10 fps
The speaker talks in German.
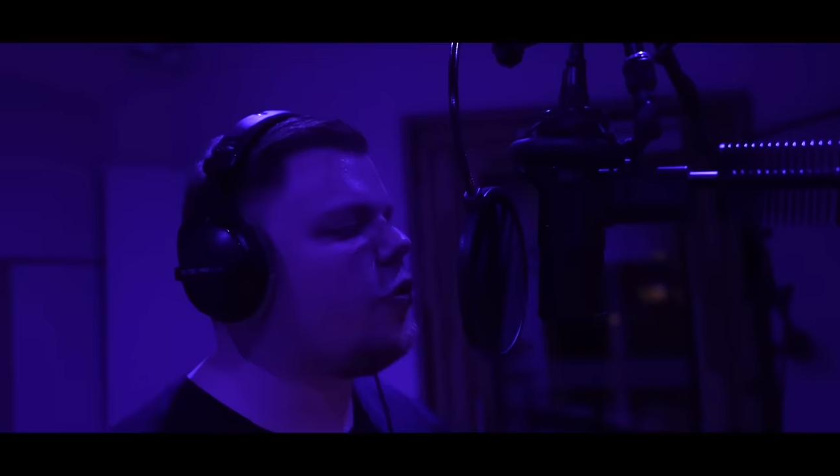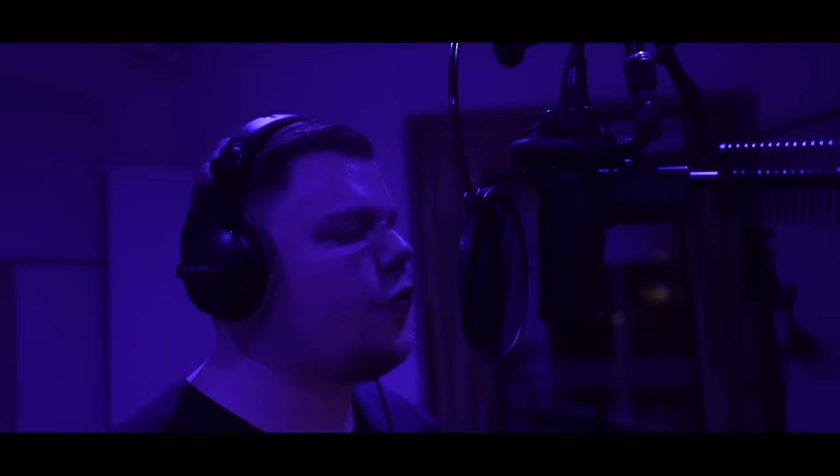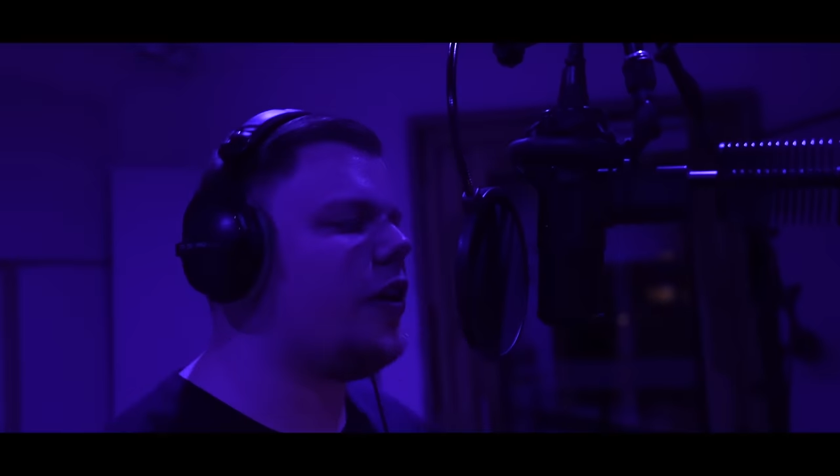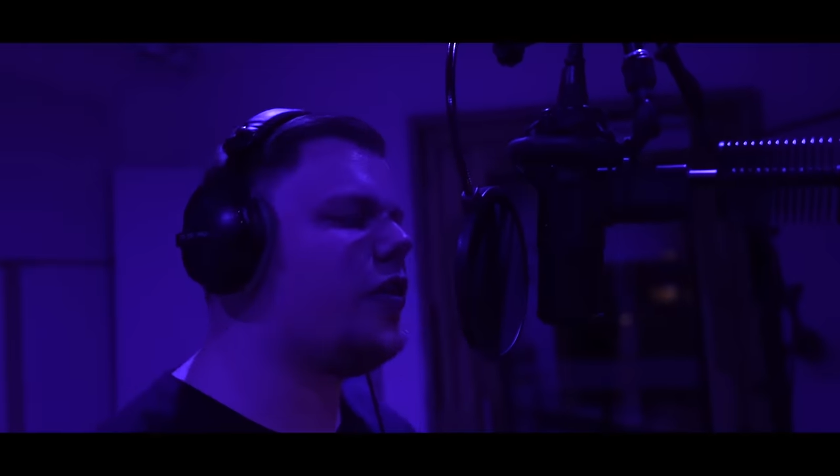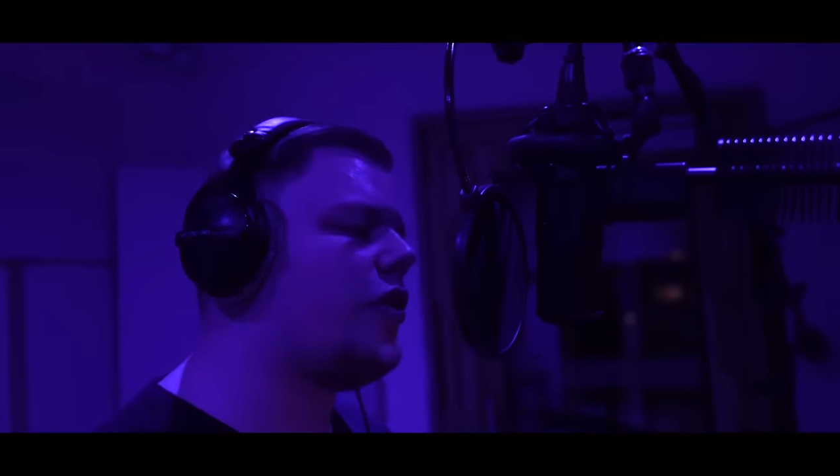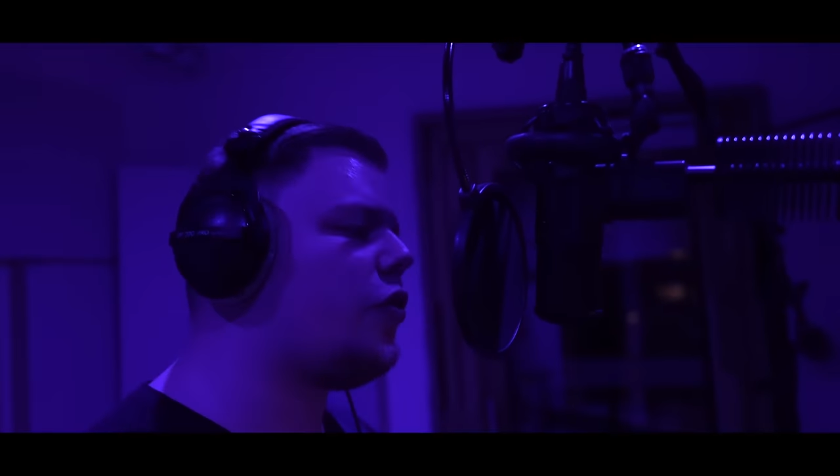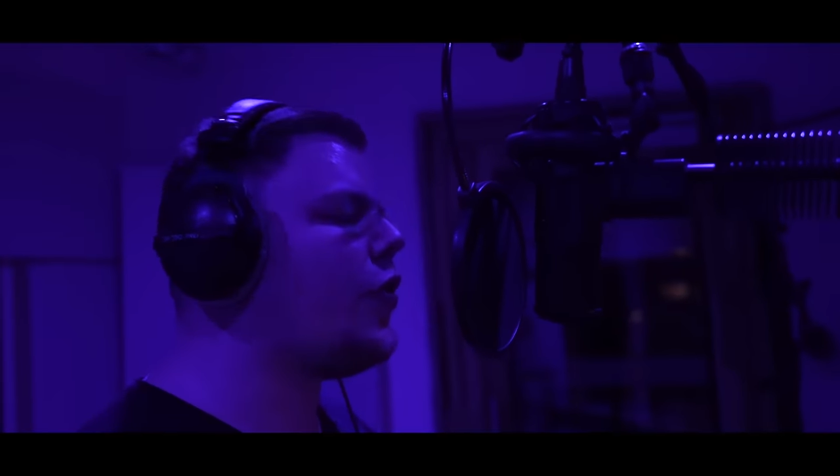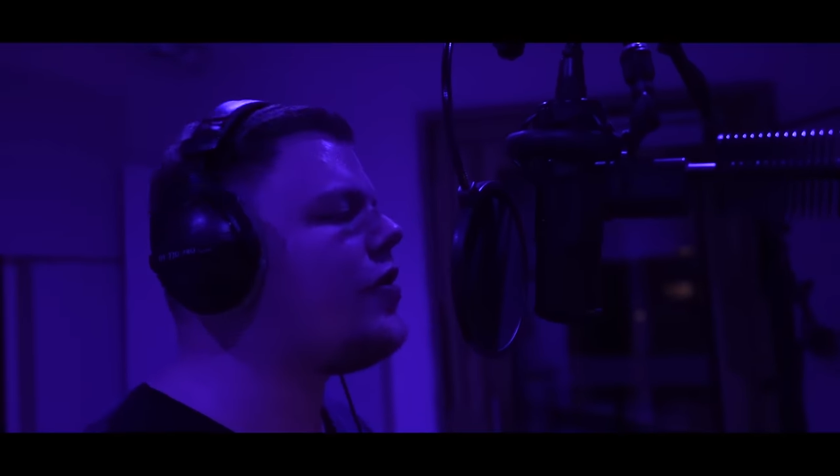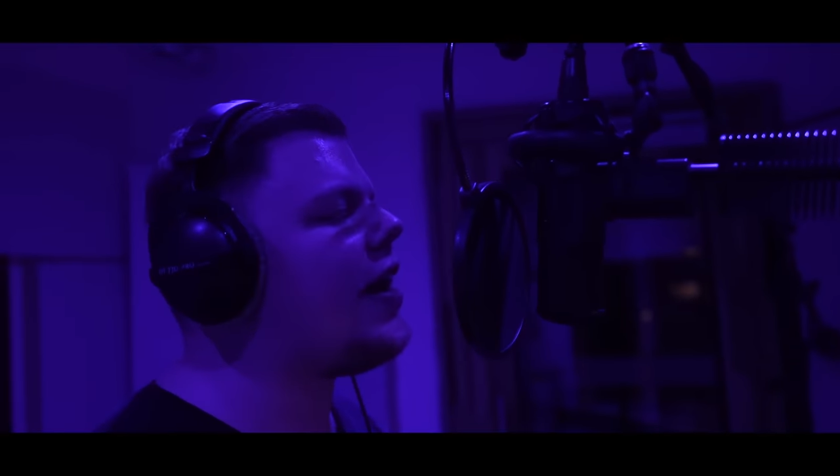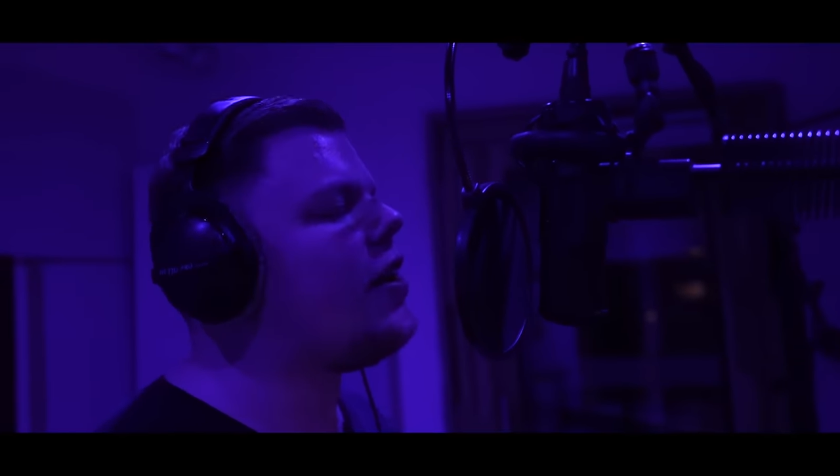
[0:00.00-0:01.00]
nicht, wie es ist,
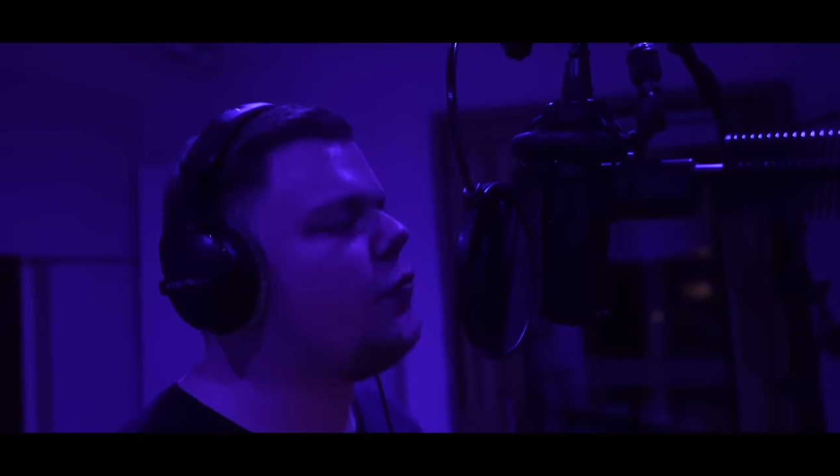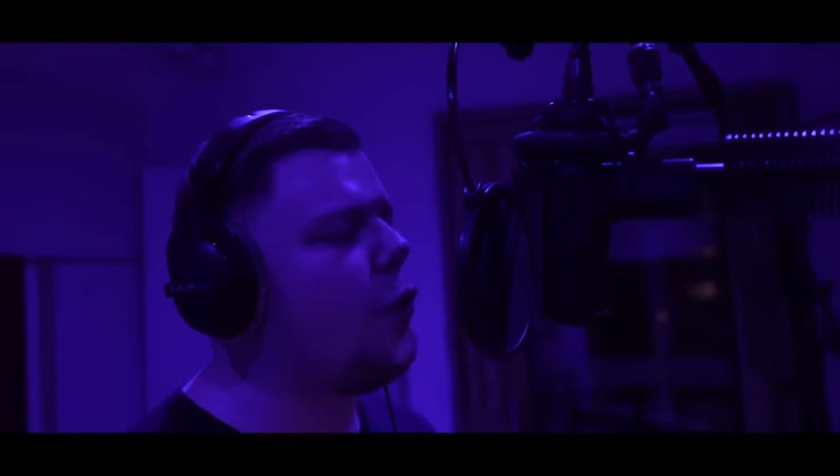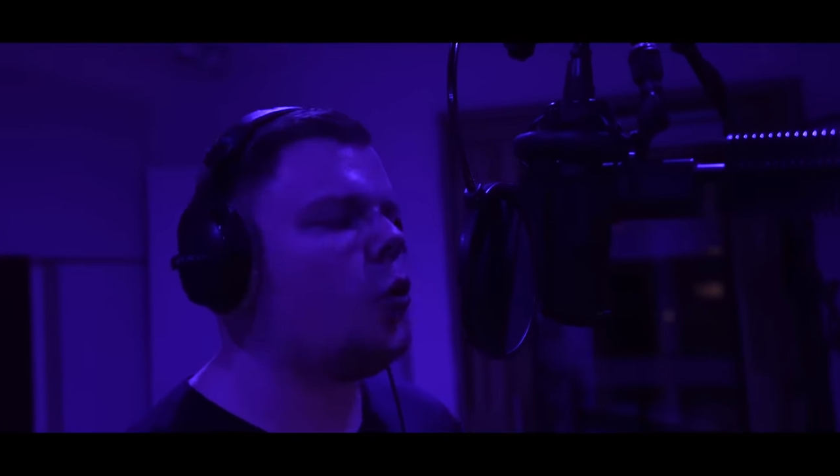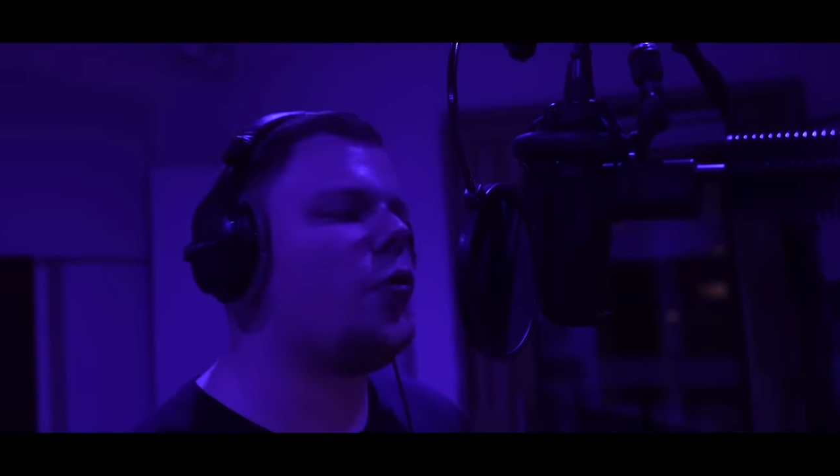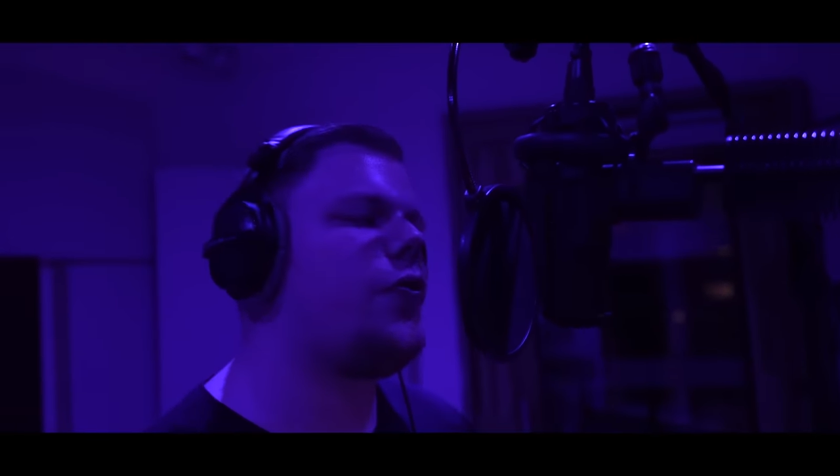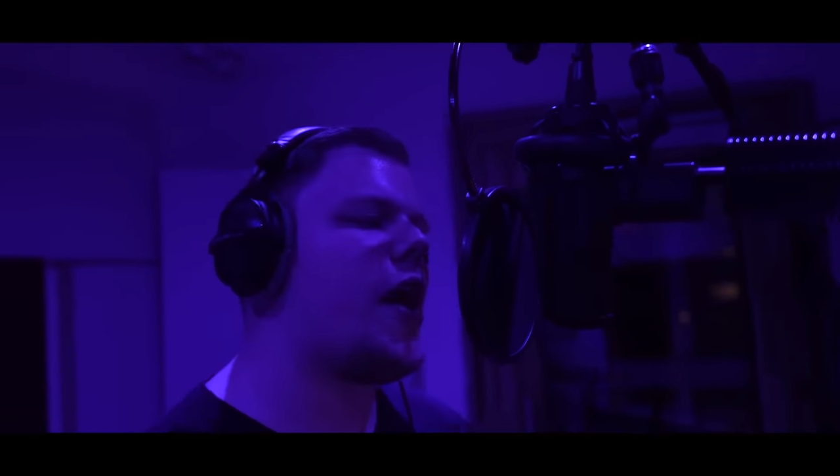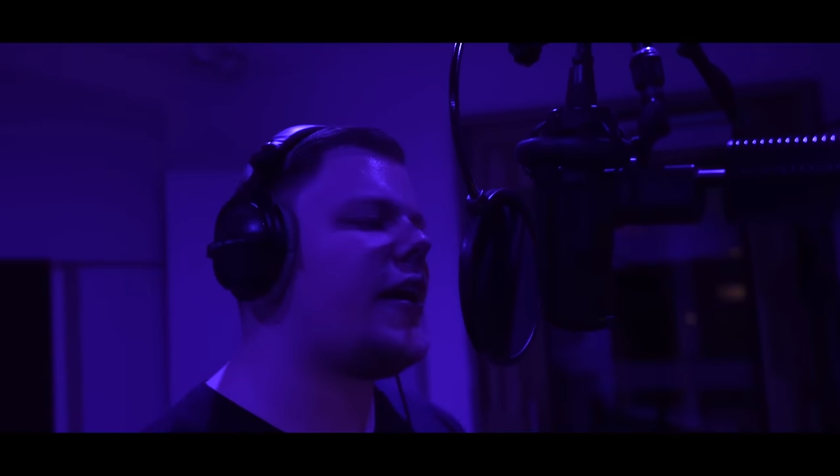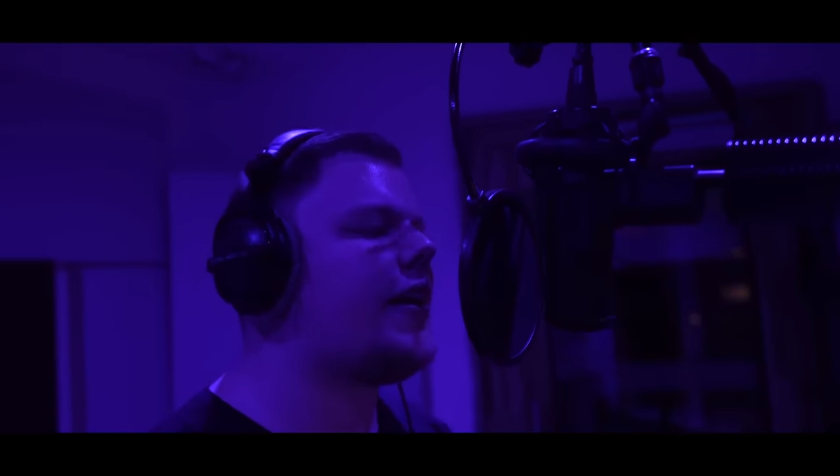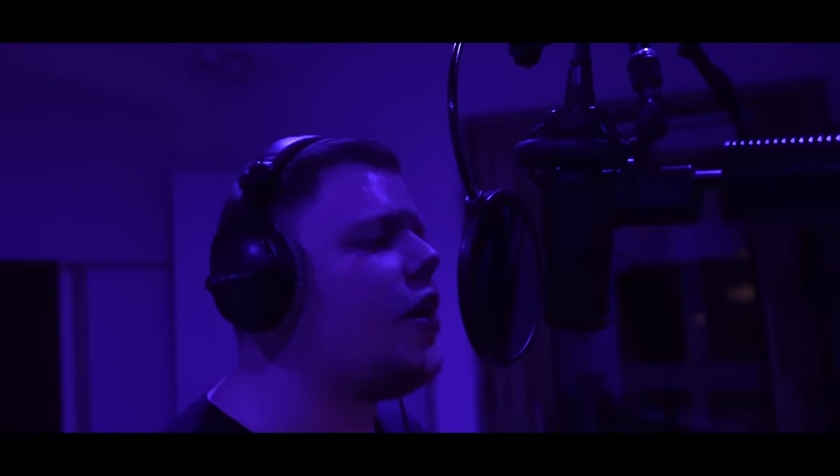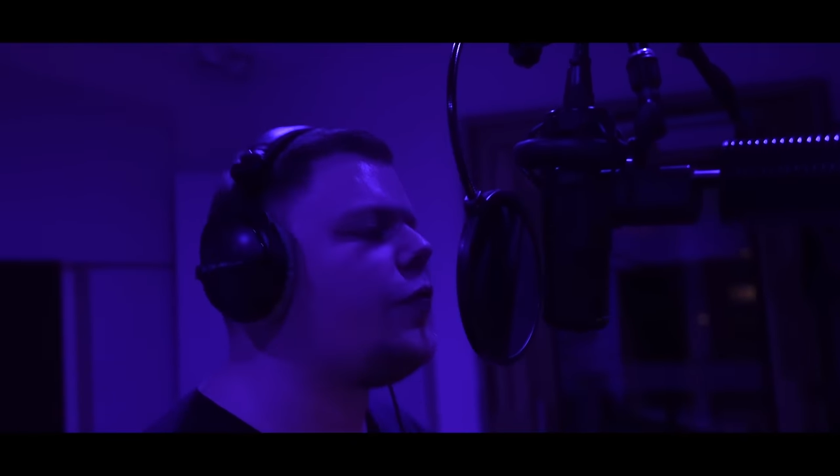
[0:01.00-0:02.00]
wenn deine Wohnung wie
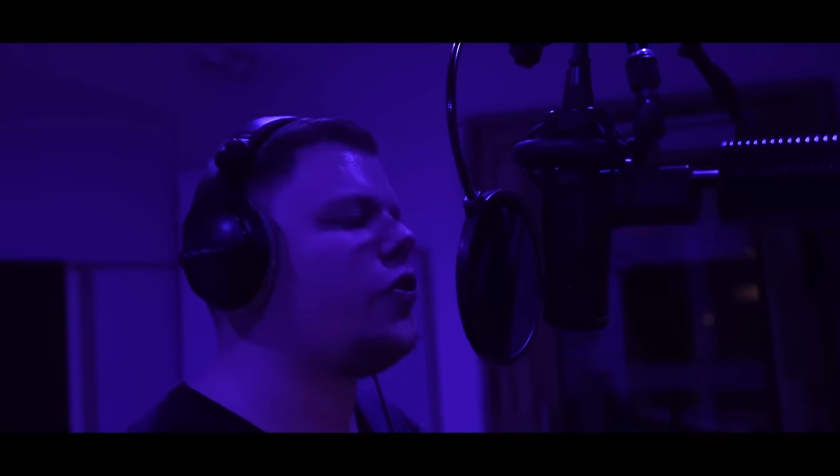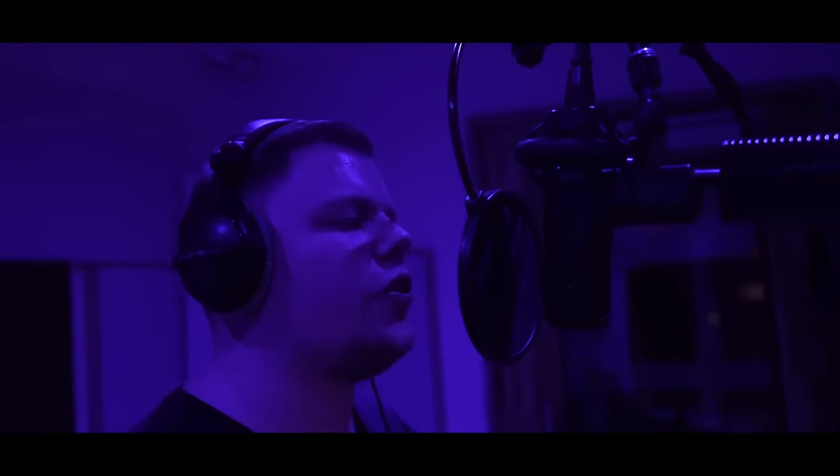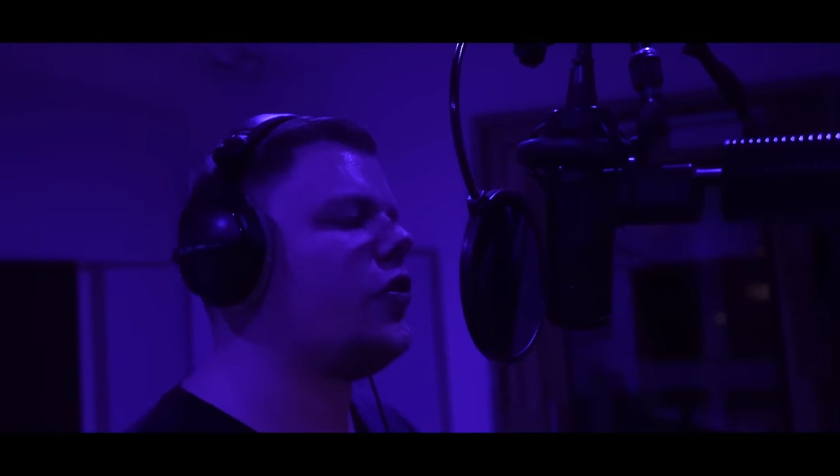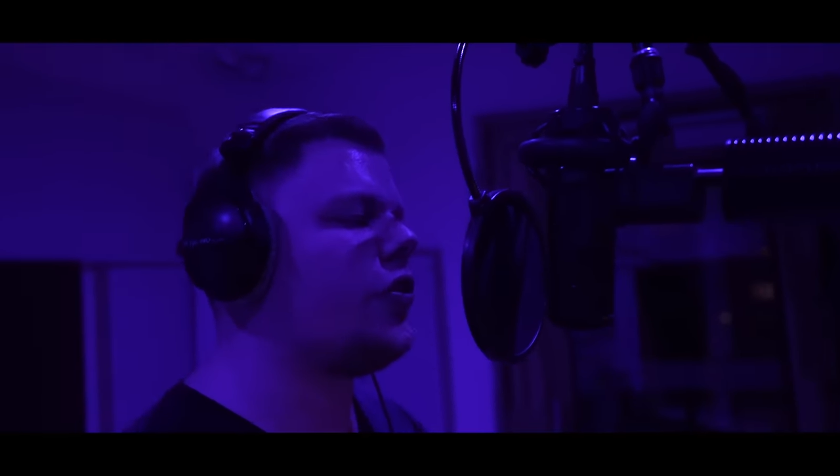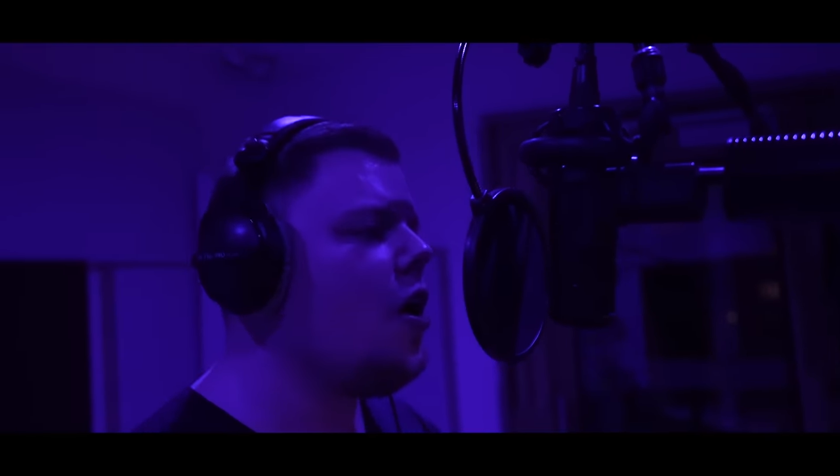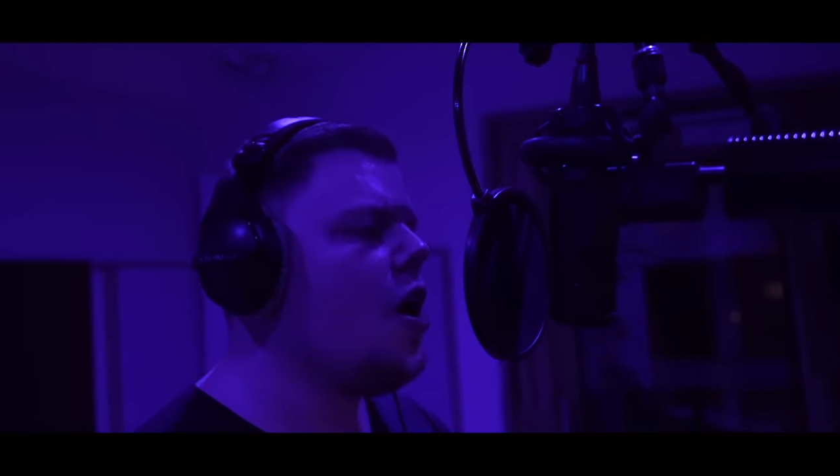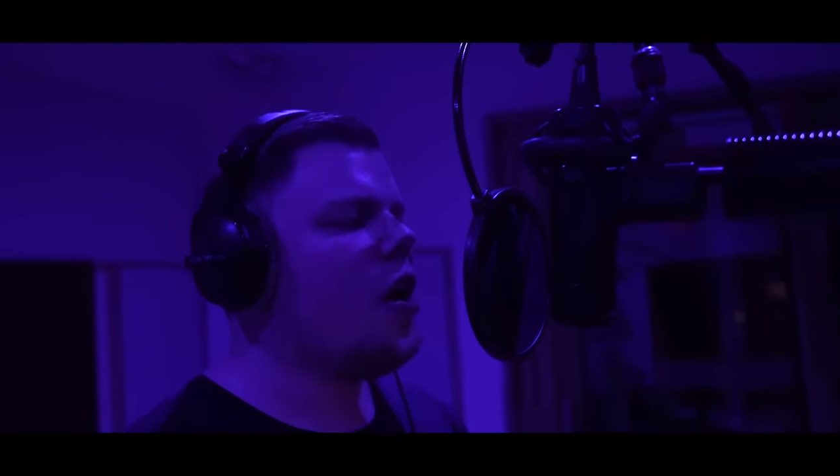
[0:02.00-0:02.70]
ein Käfig ist.